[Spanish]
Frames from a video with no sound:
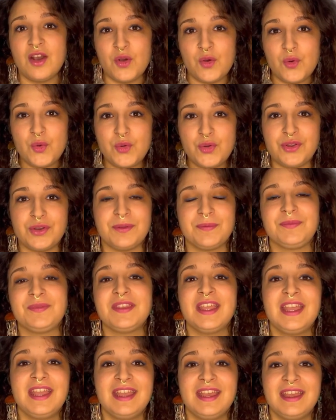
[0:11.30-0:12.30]
1.
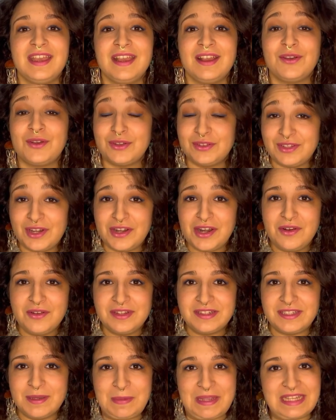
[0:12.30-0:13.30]
Contrario a lo que
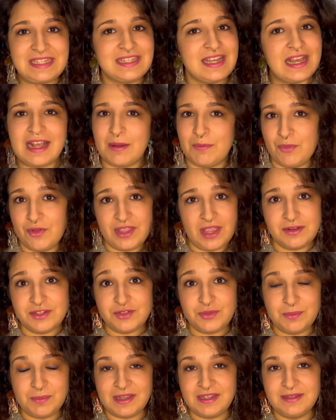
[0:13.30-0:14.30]
se piensa, Camboya no es
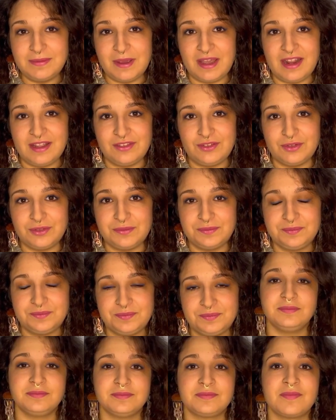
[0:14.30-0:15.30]
un país barato.
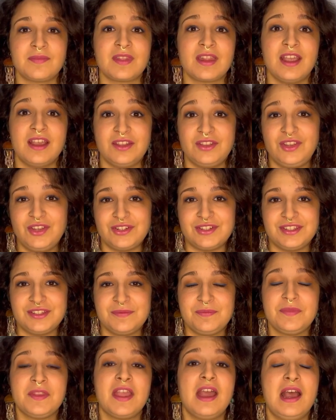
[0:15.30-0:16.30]
2.
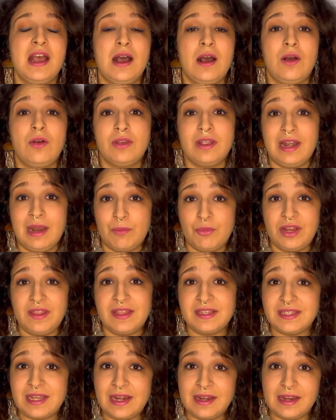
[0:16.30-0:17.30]
Aunque la moneda
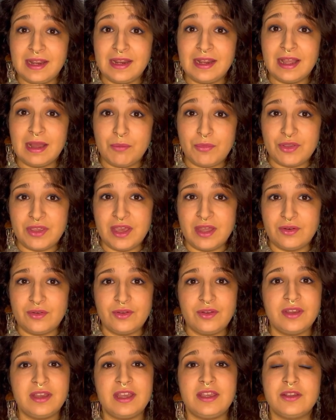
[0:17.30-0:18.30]
es el riel
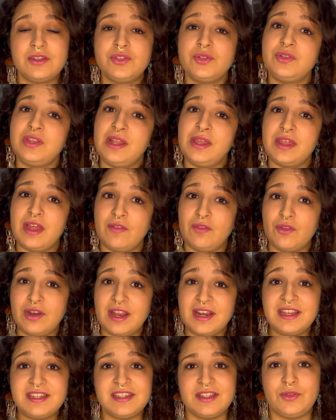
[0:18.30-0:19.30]
camboyano, ellos utilizan
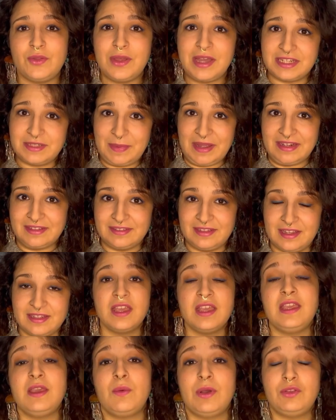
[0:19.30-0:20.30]
dólares en todas partes.
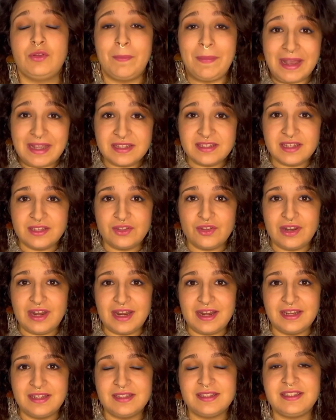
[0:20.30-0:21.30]
Y cuando pagues en
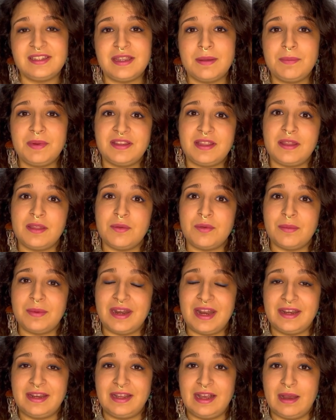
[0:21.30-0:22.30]
dólares, siempre te
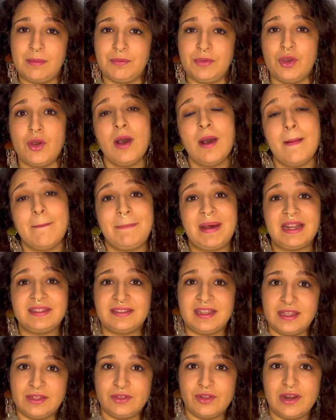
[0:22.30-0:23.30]
devolverán el cambio.
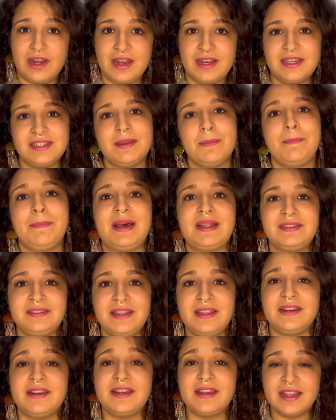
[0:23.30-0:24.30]
Parte en dólares, parte
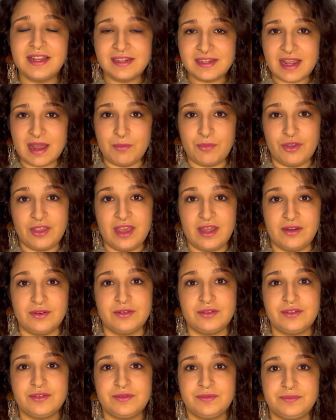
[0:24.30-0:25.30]
en riels
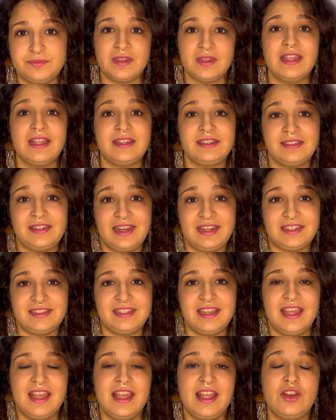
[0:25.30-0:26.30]
camboyanos.
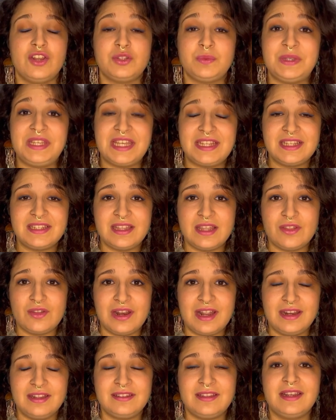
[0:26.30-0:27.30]
3. Los billetes de
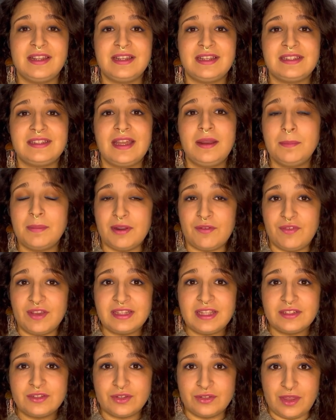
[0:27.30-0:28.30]
dólar tienen que estar en
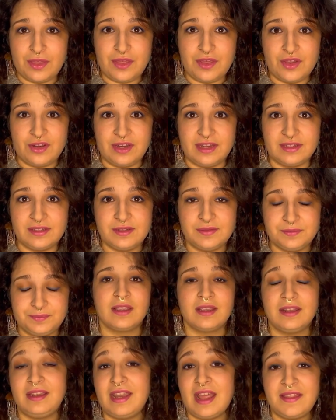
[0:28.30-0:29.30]
perfectas condiciones.
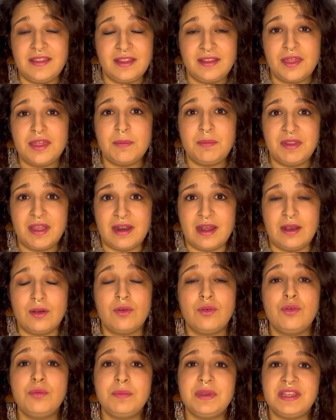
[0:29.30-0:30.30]
Nadie te aceptará
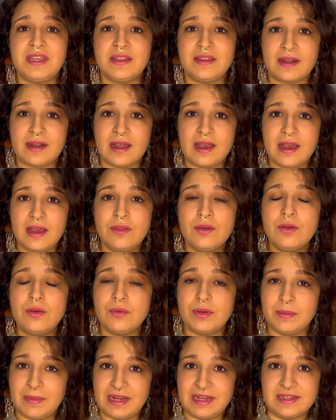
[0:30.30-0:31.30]
un billete rajado o
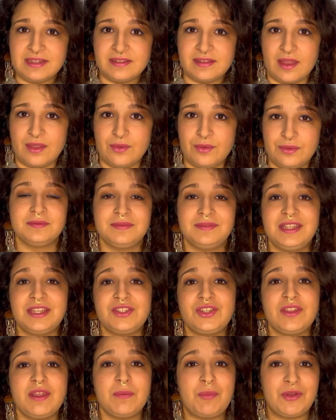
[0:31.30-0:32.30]
en mal estado. Y
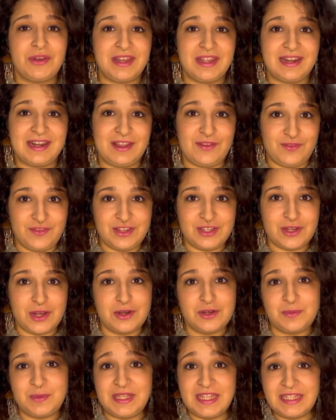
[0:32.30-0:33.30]
eso de ponerle fiso a
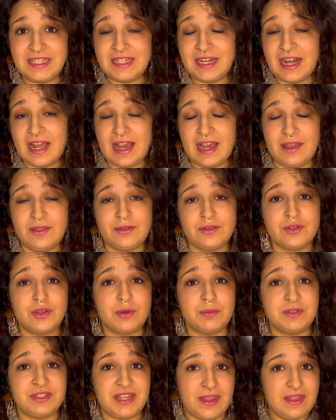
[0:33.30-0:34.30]
los billetes rajados
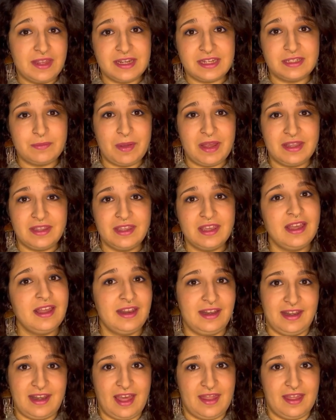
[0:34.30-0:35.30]
como se hace en España,
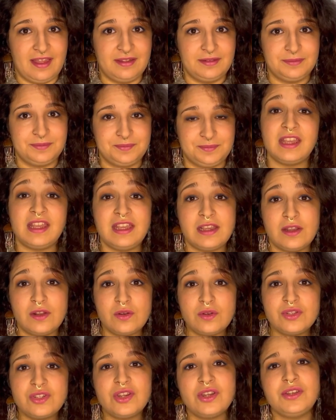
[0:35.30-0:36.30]
nada.
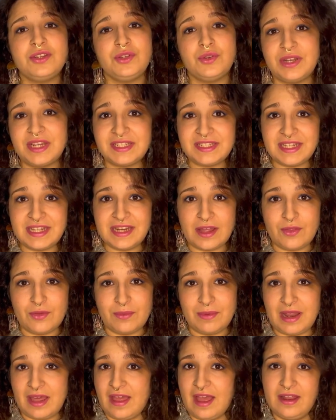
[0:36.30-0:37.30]
Incluso ni una esquina
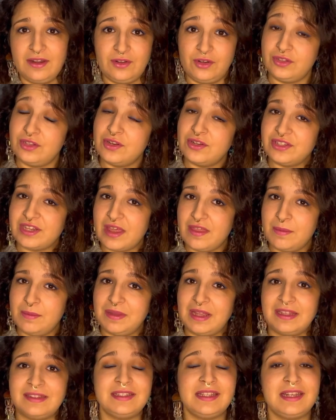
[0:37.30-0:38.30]
doblada, no te los
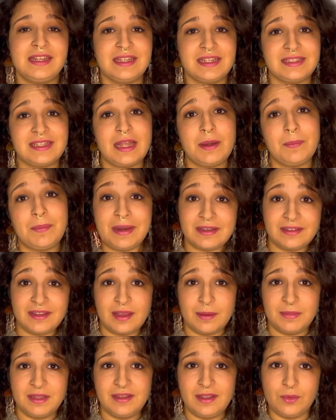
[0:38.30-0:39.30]
aceptan, tienen que estar
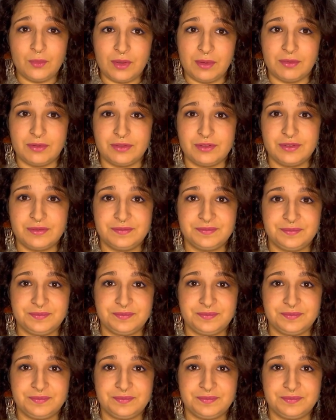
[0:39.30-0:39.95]
prácticamente nuevos.